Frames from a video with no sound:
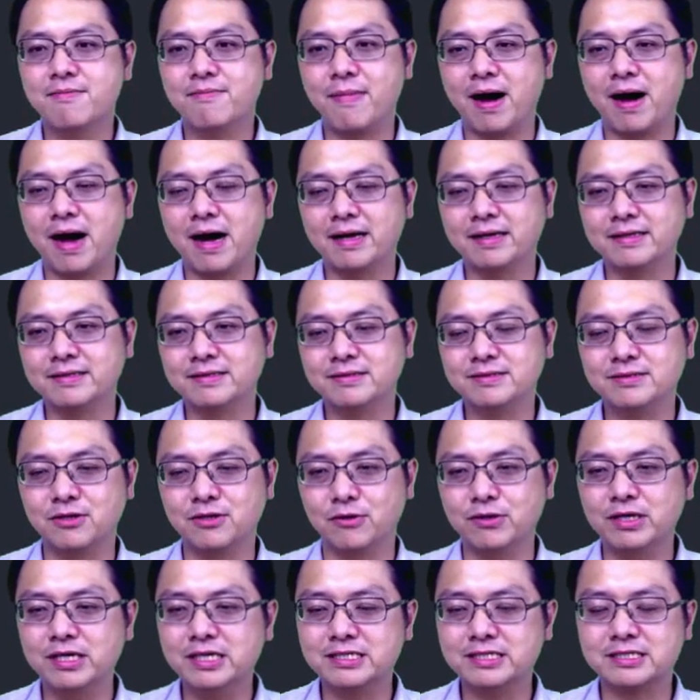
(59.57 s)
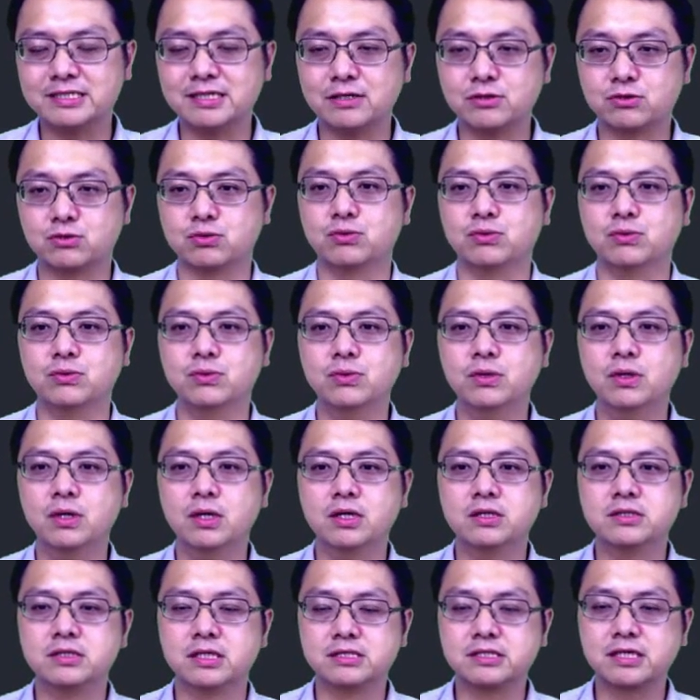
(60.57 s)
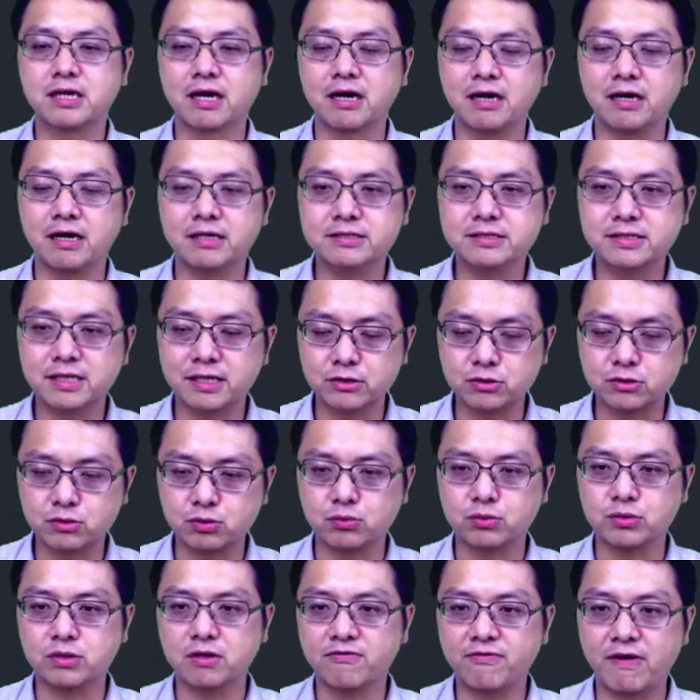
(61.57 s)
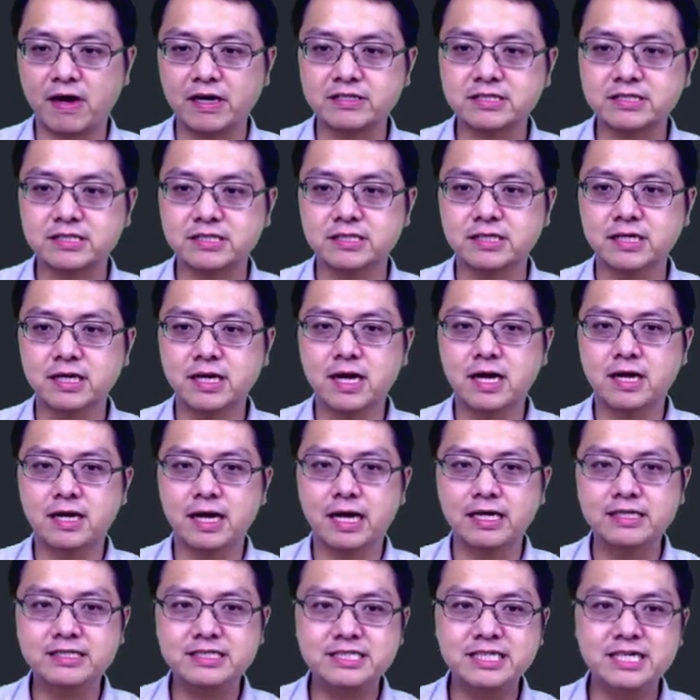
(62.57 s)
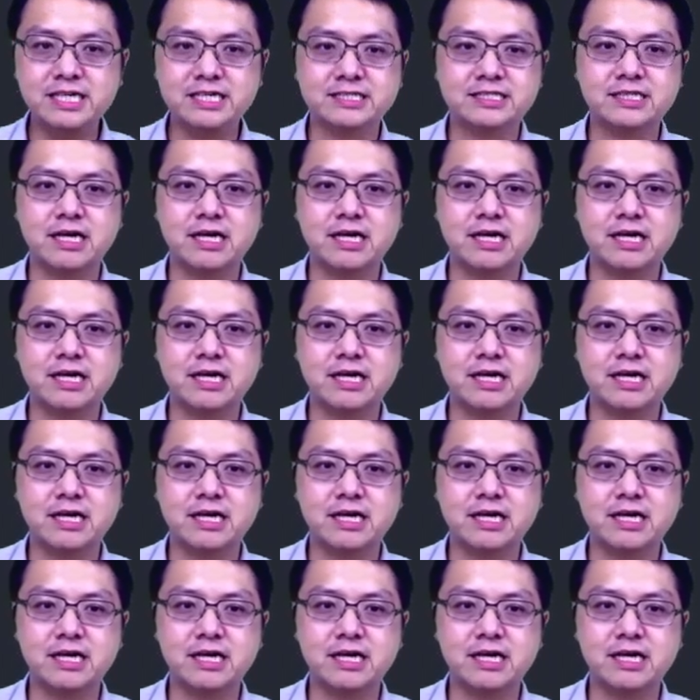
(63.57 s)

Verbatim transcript: 蛮有意思的图的这个这个图的方式来介